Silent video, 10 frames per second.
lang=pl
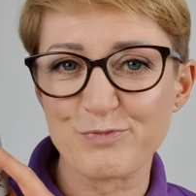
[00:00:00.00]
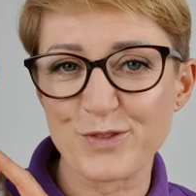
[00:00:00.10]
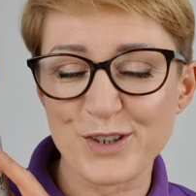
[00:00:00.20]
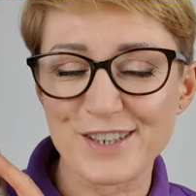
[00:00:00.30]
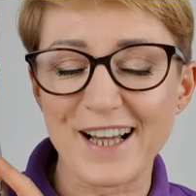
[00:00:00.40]

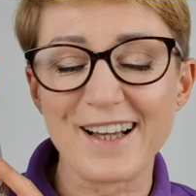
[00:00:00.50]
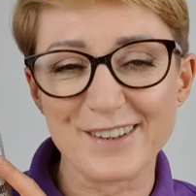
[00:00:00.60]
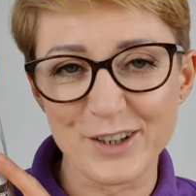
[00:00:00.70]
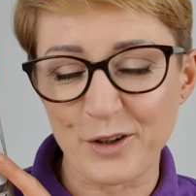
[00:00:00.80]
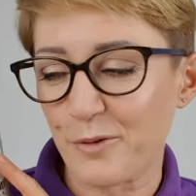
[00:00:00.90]

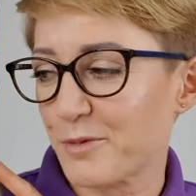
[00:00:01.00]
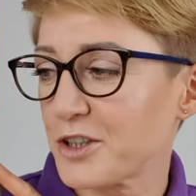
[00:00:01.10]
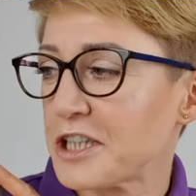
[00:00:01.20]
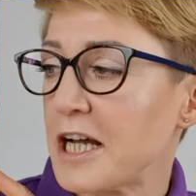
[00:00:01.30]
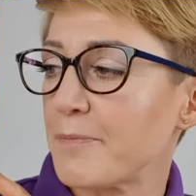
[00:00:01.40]
zachęty
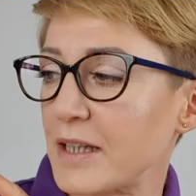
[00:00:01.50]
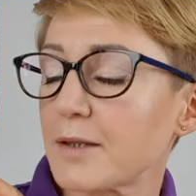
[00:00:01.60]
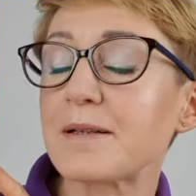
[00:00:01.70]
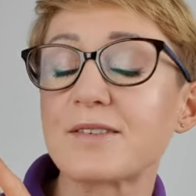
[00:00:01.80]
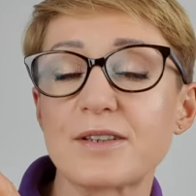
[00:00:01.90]
robić,
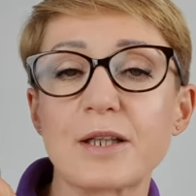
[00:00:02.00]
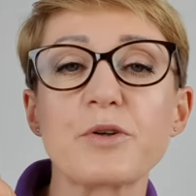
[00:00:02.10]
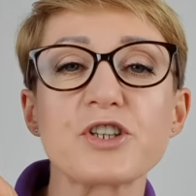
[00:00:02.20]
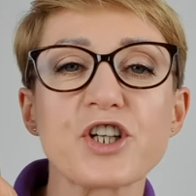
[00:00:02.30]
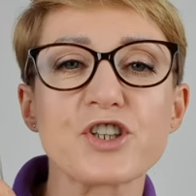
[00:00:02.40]
natomiast zostały
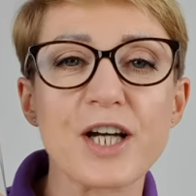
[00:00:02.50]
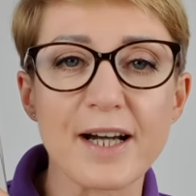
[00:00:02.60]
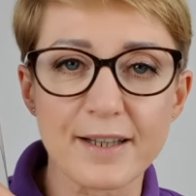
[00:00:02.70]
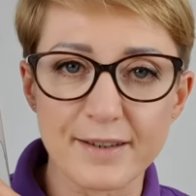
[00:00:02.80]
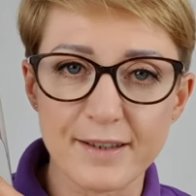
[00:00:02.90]
jeszcze
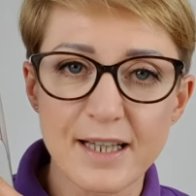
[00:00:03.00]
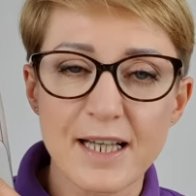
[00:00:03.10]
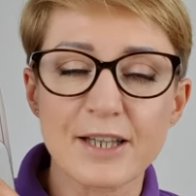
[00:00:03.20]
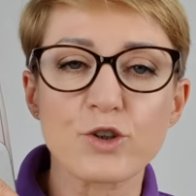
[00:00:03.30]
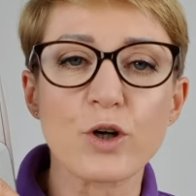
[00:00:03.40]
czarne.
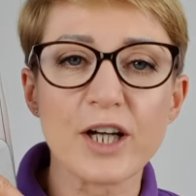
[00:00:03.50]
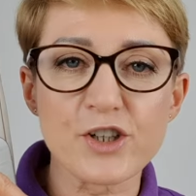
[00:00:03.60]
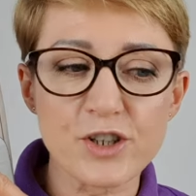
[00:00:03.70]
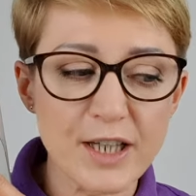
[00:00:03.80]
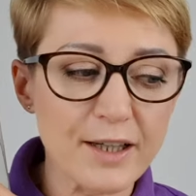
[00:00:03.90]
Do
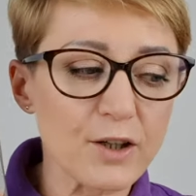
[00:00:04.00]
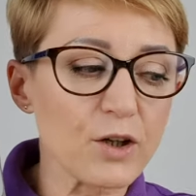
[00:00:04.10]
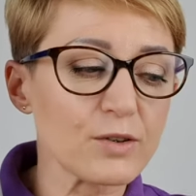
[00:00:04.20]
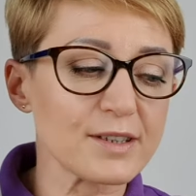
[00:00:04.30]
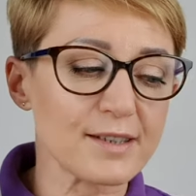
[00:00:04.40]

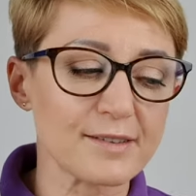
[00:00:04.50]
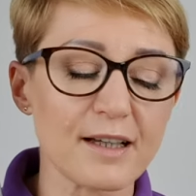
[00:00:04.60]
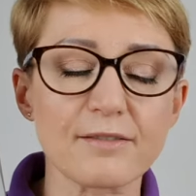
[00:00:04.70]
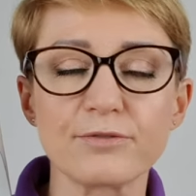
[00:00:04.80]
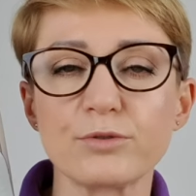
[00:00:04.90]
każdego
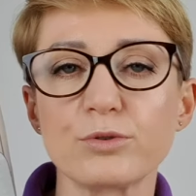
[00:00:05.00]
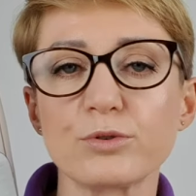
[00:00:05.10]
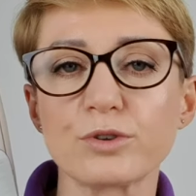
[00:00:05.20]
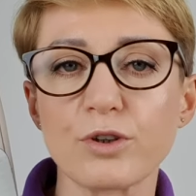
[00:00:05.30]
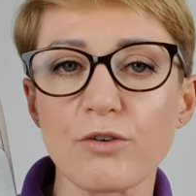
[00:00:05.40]
zestawu
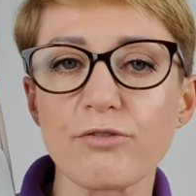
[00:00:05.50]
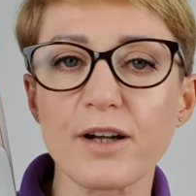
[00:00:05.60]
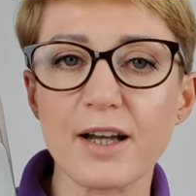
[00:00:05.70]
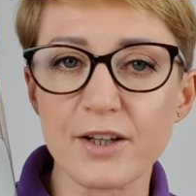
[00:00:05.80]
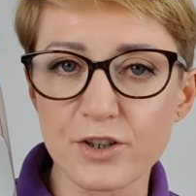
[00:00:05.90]
Now
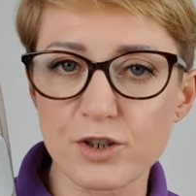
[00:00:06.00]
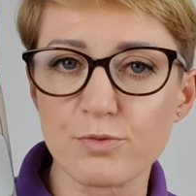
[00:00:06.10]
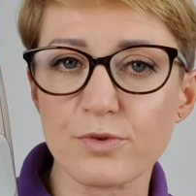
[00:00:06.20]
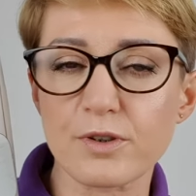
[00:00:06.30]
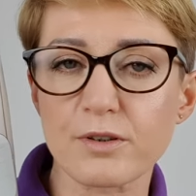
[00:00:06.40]

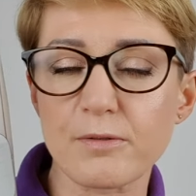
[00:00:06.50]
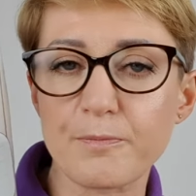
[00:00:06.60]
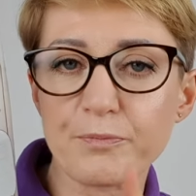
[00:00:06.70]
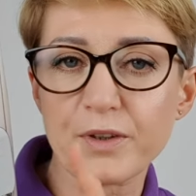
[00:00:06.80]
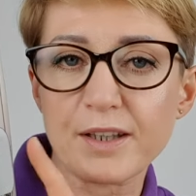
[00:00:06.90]
Age
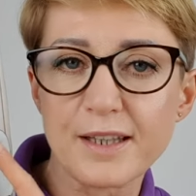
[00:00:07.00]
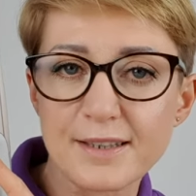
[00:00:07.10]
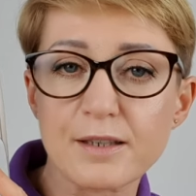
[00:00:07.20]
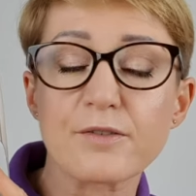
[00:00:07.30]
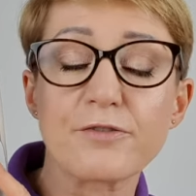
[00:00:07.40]

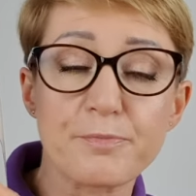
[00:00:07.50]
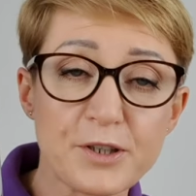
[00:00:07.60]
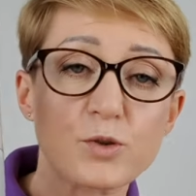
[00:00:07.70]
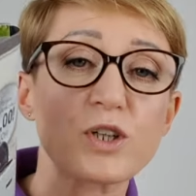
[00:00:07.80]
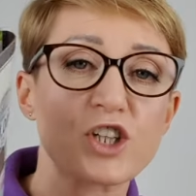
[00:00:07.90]
jest,
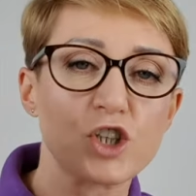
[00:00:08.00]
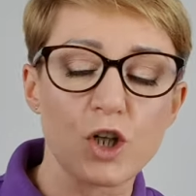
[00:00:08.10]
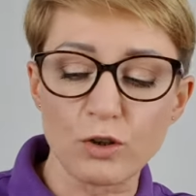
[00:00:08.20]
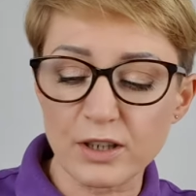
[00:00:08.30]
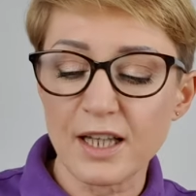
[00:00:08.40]
wpisujesz
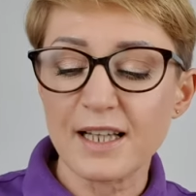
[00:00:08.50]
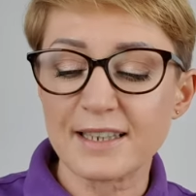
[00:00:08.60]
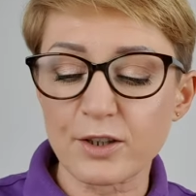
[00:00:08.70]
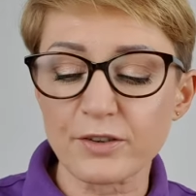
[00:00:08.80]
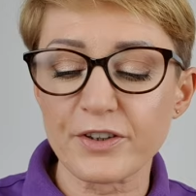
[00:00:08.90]
kod
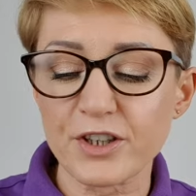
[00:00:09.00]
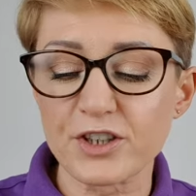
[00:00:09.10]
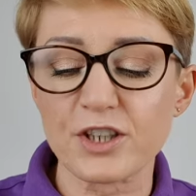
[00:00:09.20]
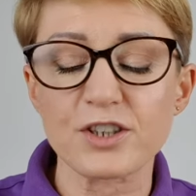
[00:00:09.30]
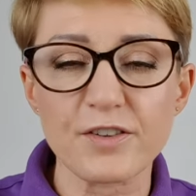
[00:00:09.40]

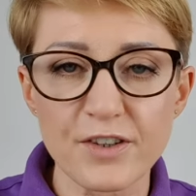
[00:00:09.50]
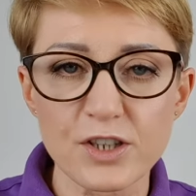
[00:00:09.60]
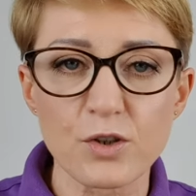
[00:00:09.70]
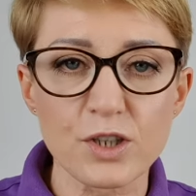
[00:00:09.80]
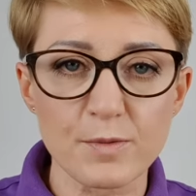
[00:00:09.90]

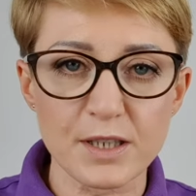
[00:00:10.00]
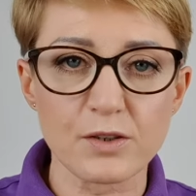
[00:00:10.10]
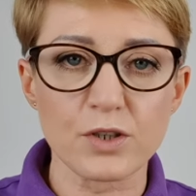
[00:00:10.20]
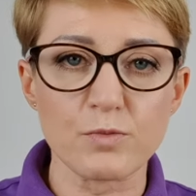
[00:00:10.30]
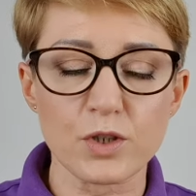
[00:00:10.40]
129
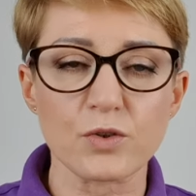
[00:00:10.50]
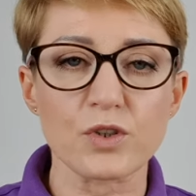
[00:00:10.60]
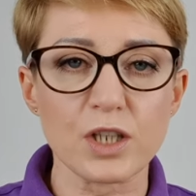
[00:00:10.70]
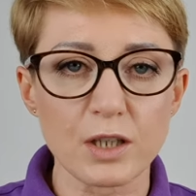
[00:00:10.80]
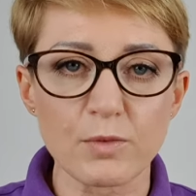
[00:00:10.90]

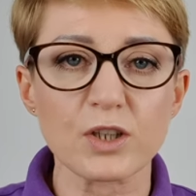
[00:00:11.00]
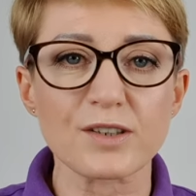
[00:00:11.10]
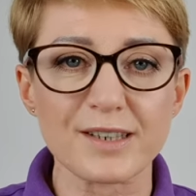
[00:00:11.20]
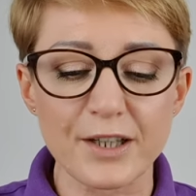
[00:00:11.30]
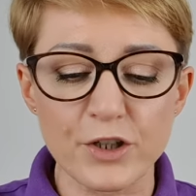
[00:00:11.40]
887 i
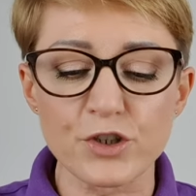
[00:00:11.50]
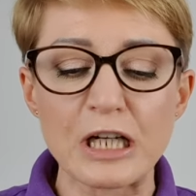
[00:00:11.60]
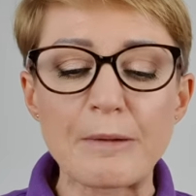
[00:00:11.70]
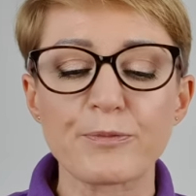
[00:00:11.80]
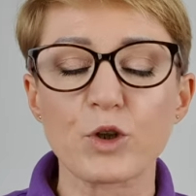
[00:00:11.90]
dostajesz
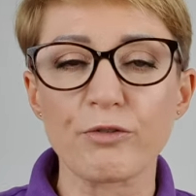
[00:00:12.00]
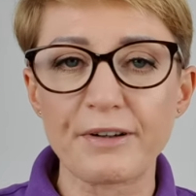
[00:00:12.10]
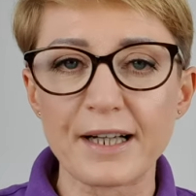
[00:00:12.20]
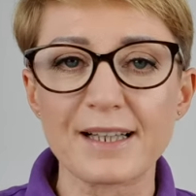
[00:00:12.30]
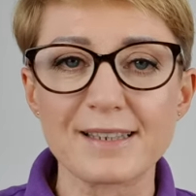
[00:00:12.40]

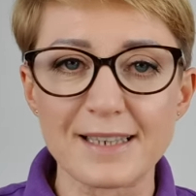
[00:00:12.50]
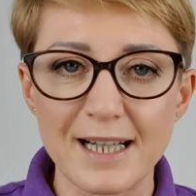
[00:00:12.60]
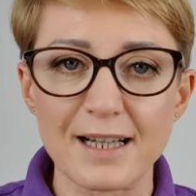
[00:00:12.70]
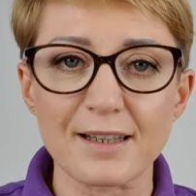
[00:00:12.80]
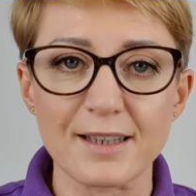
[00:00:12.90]
kuferek
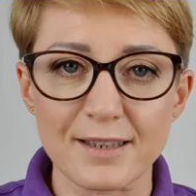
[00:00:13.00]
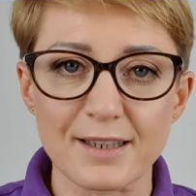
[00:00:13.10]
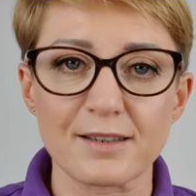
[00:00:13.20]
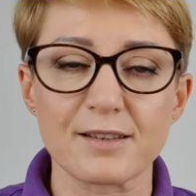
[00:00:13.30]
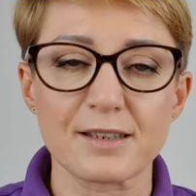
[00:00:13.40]
za
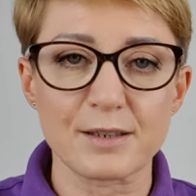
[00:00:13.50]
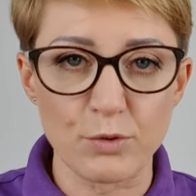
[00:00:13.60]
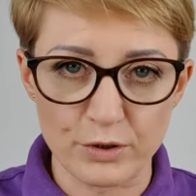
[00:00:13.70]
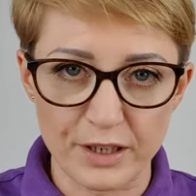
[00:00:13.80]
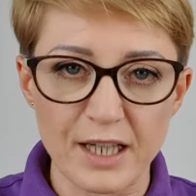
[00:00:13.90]
1 zł.